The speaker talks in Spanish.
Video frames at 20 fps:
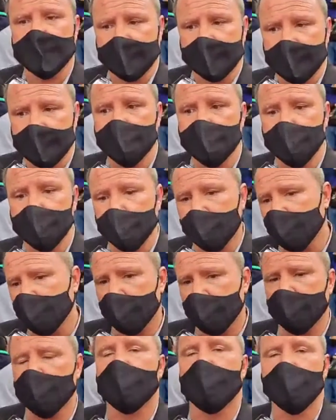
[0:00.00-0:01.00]
Él es un
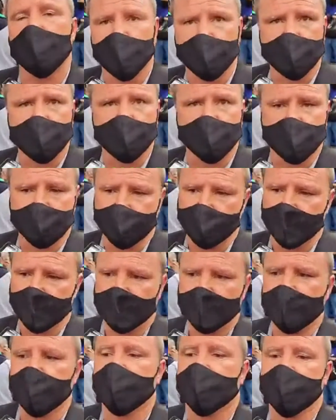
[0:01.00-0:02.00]
colaborador de juventud
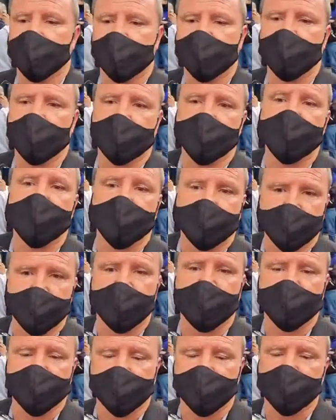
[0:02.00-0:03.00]
que está trabajando en lo
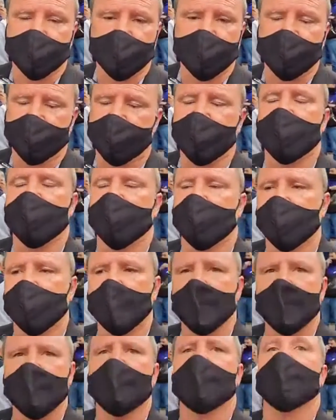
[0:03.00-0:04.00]
que es la Secretaría,
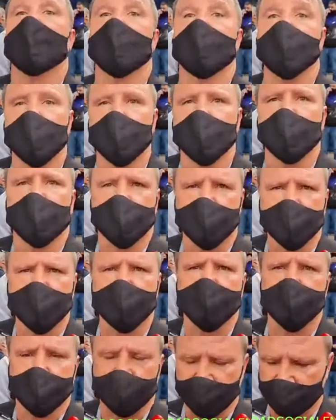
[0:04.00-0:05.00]
de la Dirección de la
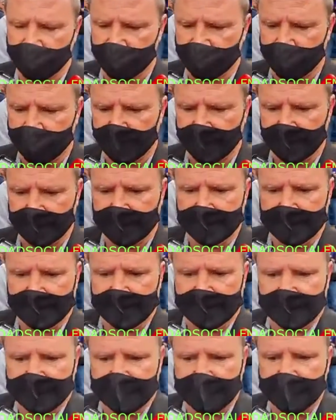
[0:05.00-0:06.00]
Juventud
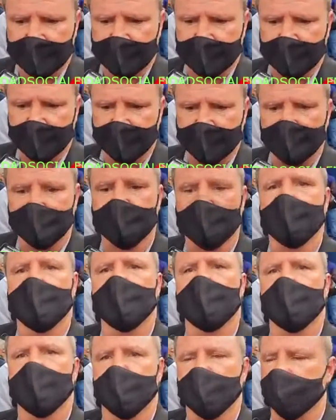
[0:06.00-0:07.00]
del
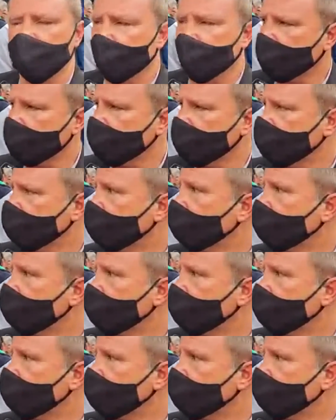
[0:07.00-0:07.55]
Departamento de Chilecito.